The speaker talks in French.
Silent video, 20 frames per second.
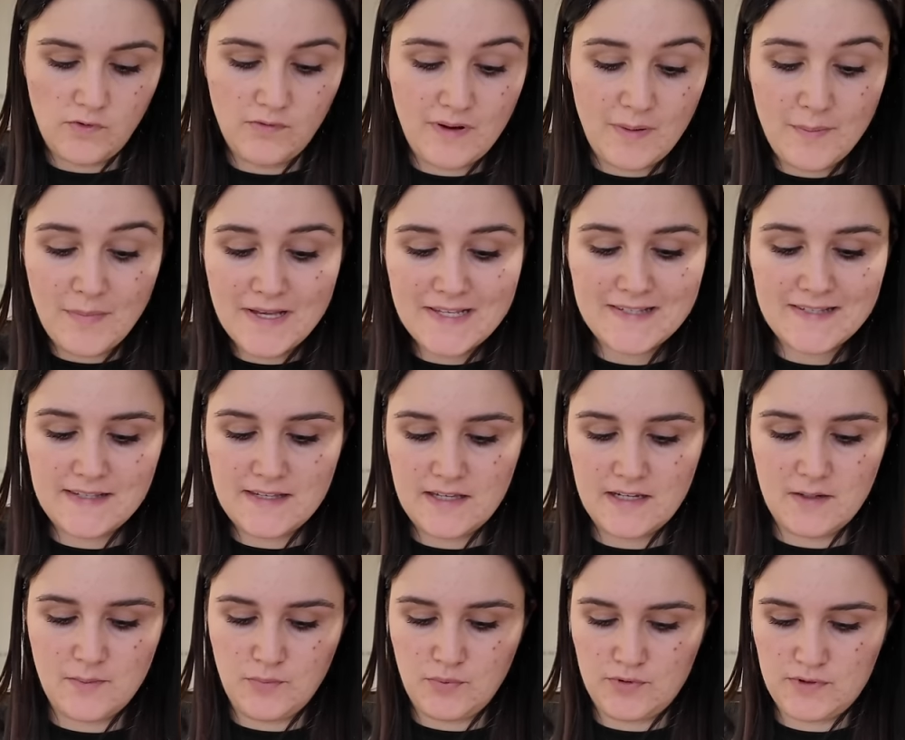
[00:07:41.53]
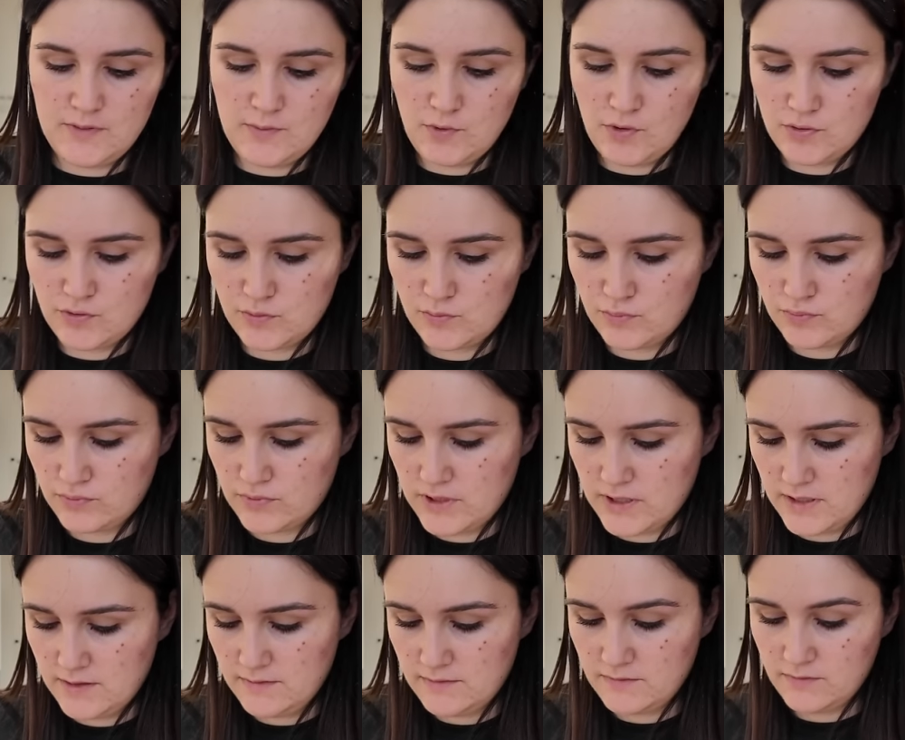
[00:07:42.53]
On va masser les petits morceaux de
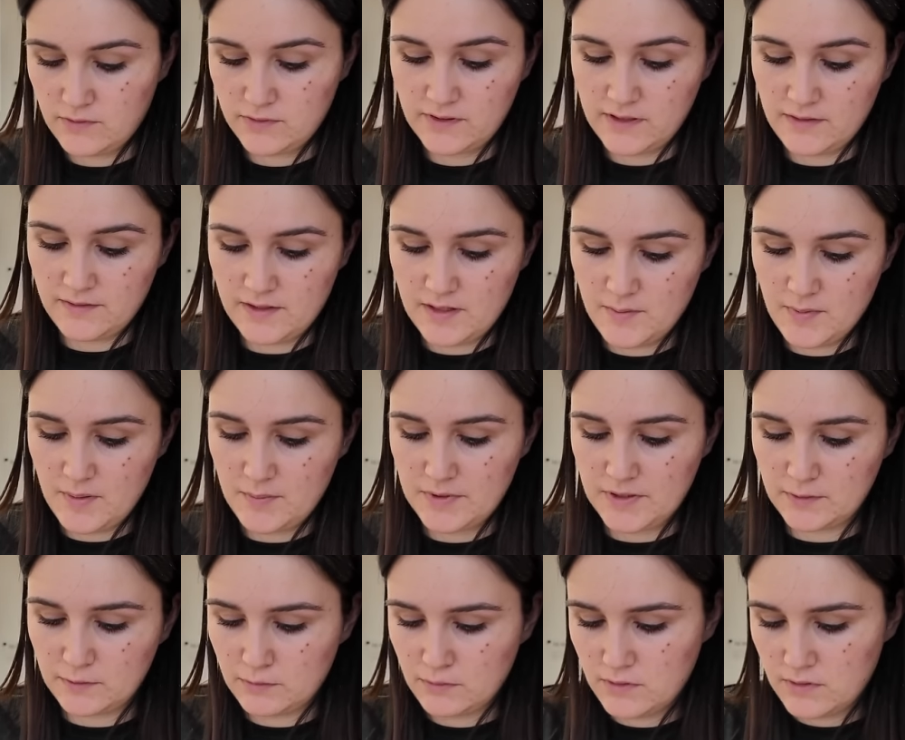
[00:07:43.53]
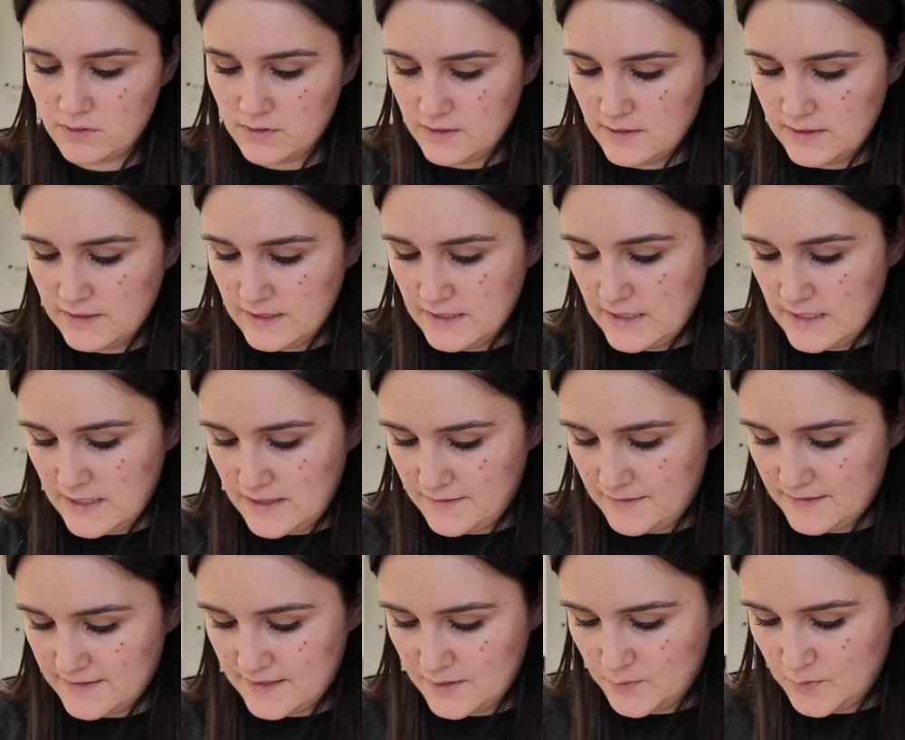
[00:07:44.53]
poulet. faut se laver les mains bien sûr.
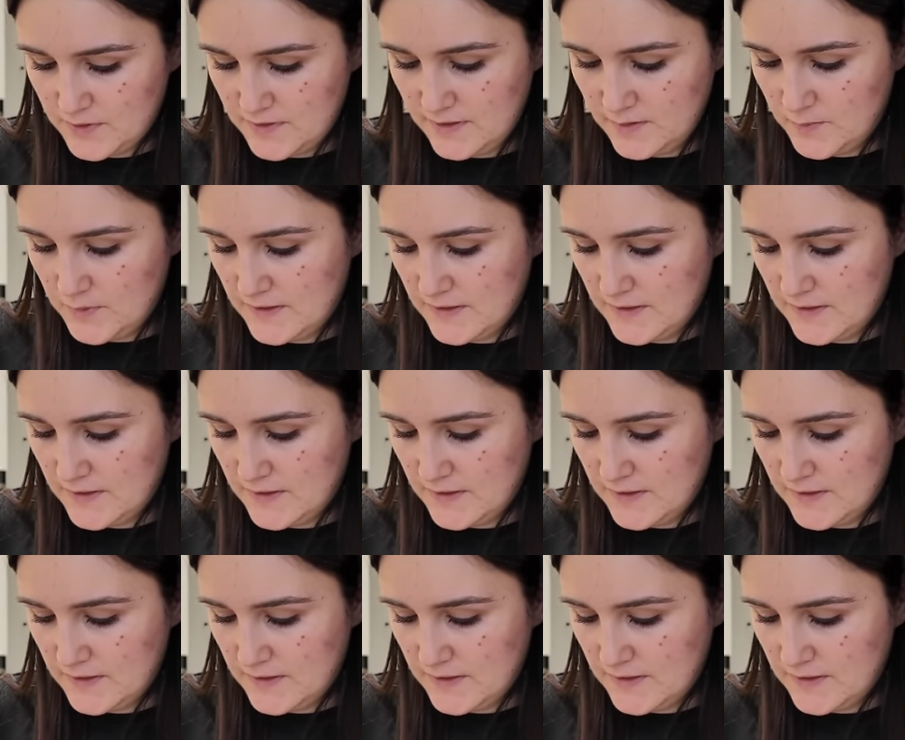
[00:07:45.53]
Avec cette petite